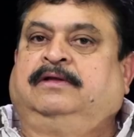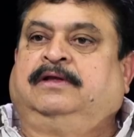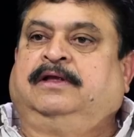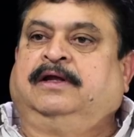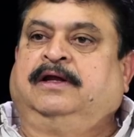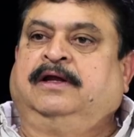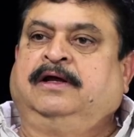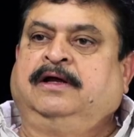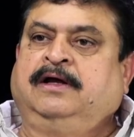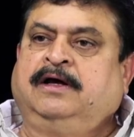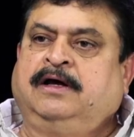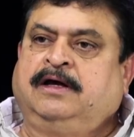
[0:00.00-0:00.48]

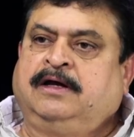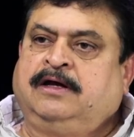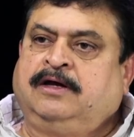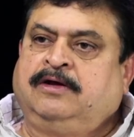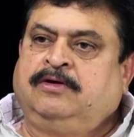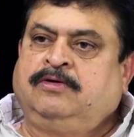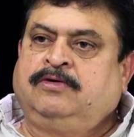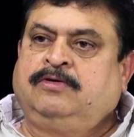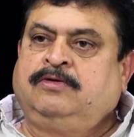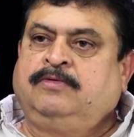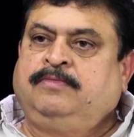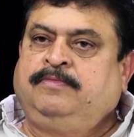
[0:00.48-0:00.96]

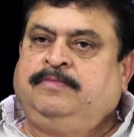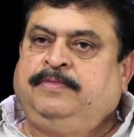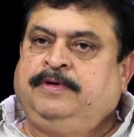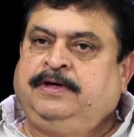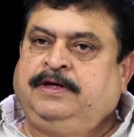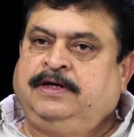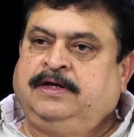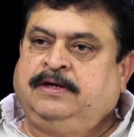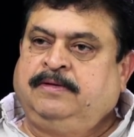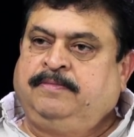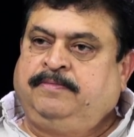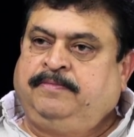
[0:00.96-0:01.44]
తెలంగాణలో
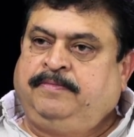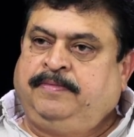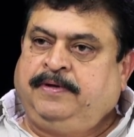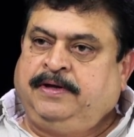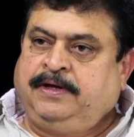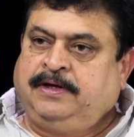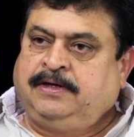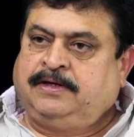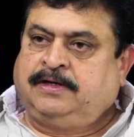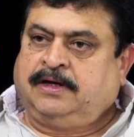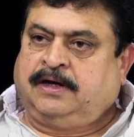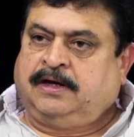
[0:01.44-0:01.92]
బీజేపీ
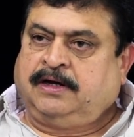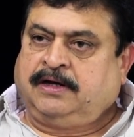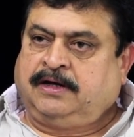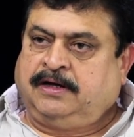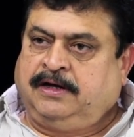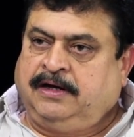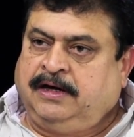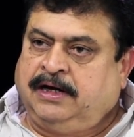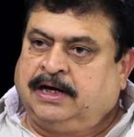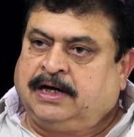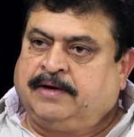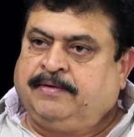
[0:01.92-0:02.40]
చాలా
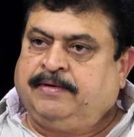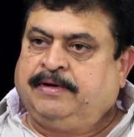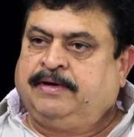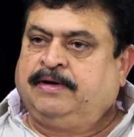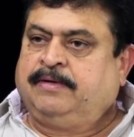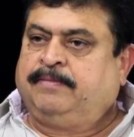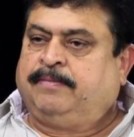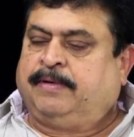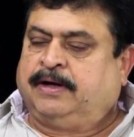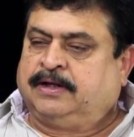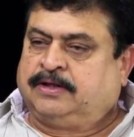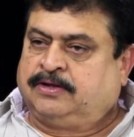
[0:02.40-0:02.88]
కీలకమైన
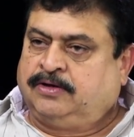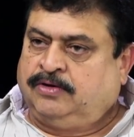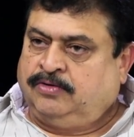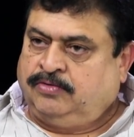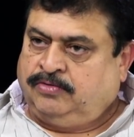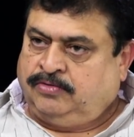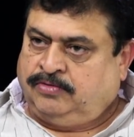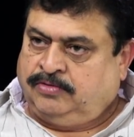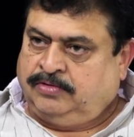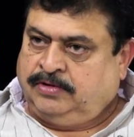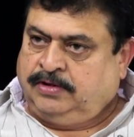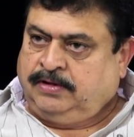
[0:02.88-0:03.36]
పాత్రలో
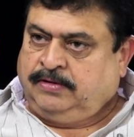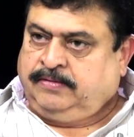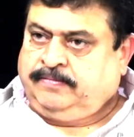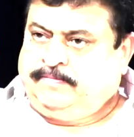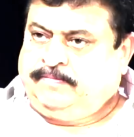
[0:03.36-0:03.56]
ఉంటుంది